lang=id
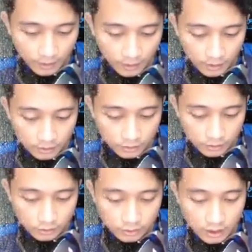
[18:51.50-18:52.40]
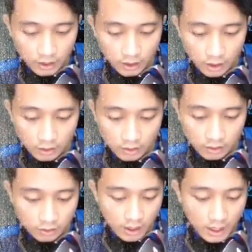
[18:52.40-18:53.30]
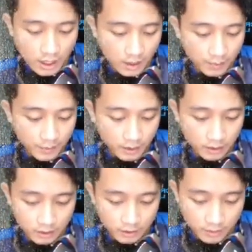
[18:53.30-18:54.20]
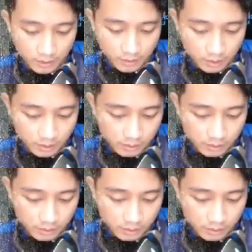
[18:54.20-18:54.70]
Susahnya ngelot dulu tuh apa kalau teman-teman gue.